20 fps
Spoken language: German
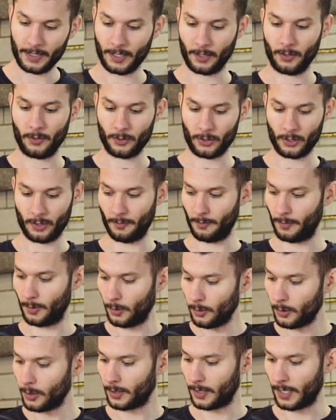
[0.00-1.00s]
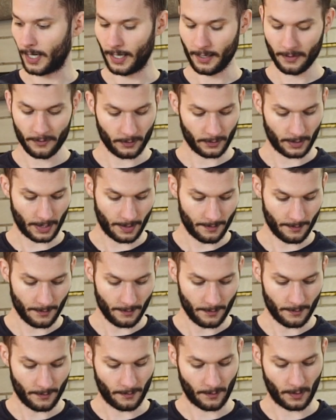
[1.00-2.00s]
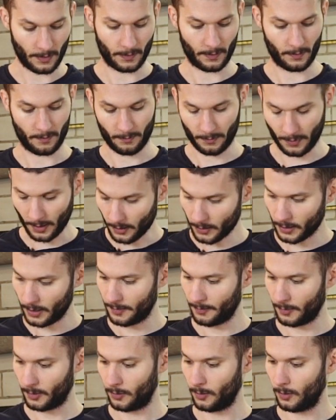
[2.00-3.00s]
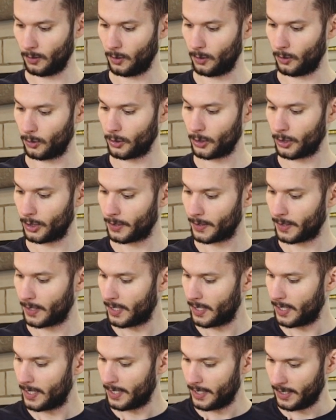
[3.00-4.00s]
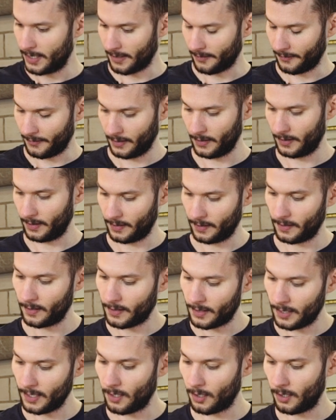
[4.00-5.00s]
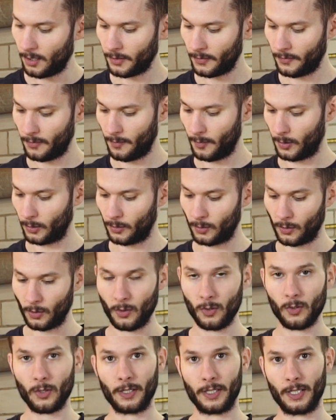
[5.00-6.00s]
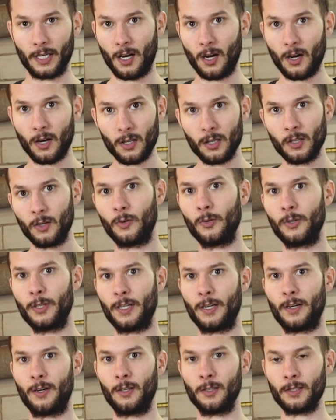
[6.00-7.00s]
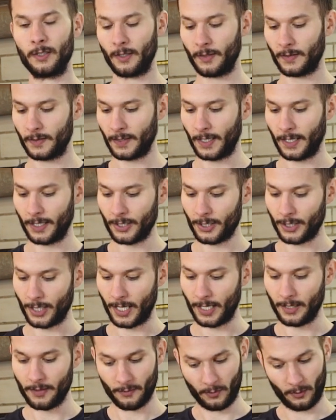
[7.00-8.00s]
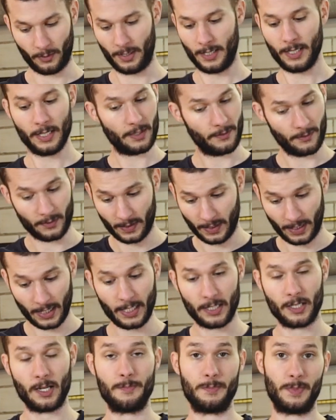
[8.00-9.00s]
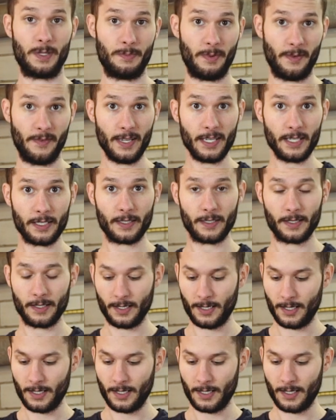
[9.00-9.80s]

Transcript: Der kostet einen Bruchteil von dem, was ein Brushless-Motor kostet. Ihr findet die Art von Motor in all euren Alltagsgegenständen, wo, wo sich irgendetwas bewegt.